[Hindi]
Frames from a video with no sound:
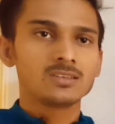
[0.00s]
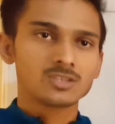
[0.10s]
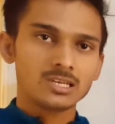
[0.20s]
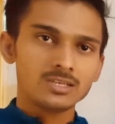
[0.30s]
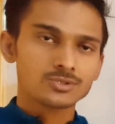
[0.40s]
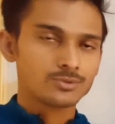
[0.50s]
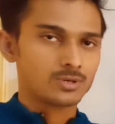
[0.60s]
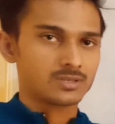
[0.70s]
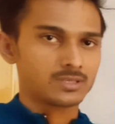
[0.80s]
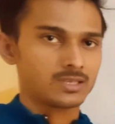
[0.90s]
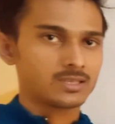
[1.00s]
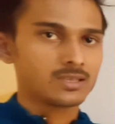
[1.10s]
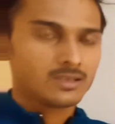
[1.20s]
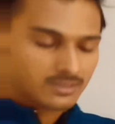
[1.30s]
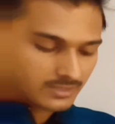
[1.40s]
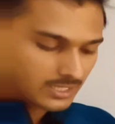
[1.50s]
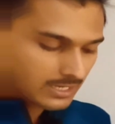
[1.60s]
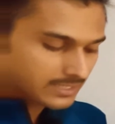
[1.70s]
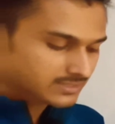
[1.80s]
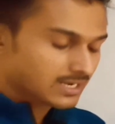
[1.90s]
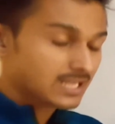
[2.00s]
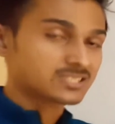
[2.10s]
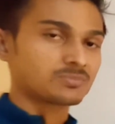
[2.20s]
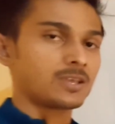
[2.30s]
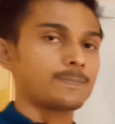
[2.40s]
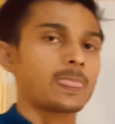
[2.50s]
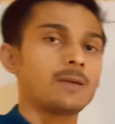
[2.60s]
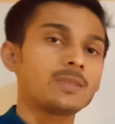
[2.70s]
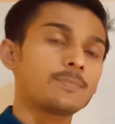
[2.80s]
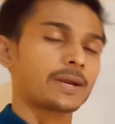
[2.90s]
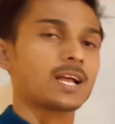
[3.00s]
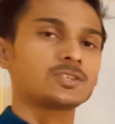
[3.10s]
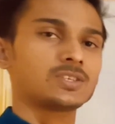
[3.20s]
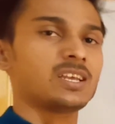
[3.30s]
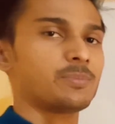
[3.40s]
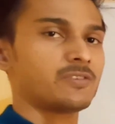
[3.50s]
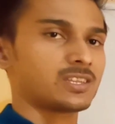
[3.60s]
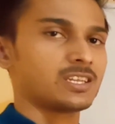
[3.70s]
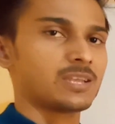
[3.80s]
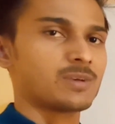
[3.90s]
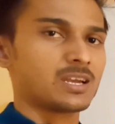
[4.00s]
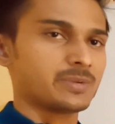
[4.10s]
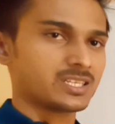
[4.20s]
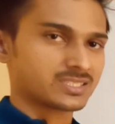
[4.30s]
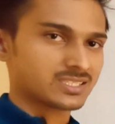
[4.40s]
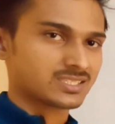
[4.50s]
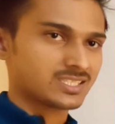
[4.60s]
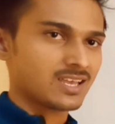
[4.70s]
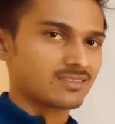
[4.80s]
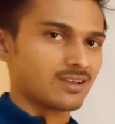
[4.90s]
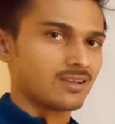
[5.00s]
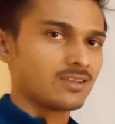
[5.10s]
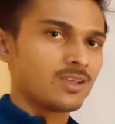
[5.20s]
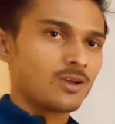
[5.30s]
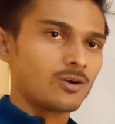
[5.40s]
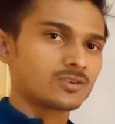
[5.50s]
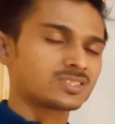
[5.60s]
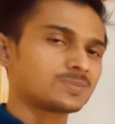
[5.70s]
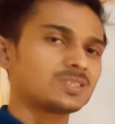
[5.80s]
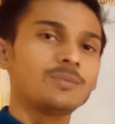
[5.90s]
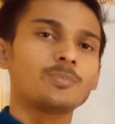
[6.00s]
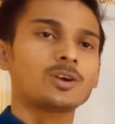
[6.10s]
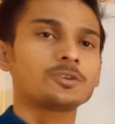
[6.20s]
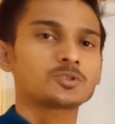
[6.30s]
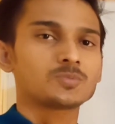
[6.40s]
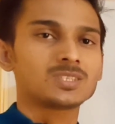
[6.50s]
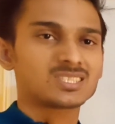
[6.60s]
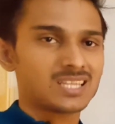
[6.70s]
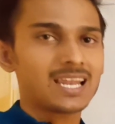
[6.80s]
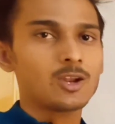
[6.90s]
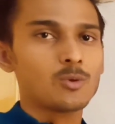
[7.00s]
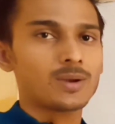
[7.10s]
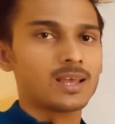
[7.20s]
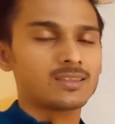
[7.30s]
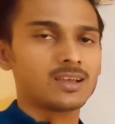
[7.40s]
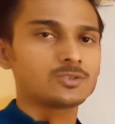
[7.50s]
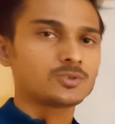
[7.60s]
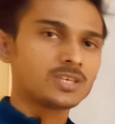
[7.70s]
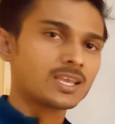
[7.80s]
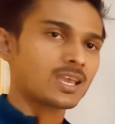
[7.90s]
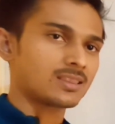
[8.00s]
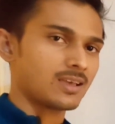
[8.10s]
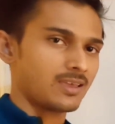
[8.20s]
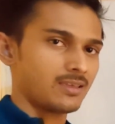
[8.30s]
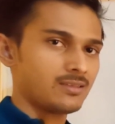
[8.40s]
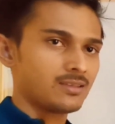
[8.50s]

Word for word: चलिए शुरू करते हैं देखिए लास्ट क्लास में हमने प्रकाश के अपवर्तन के बारे में डिस्कस किया था और सबसे इम्पोर्टेंट उसमें स्नेल लॉ पढ़ा था जो ये कहता है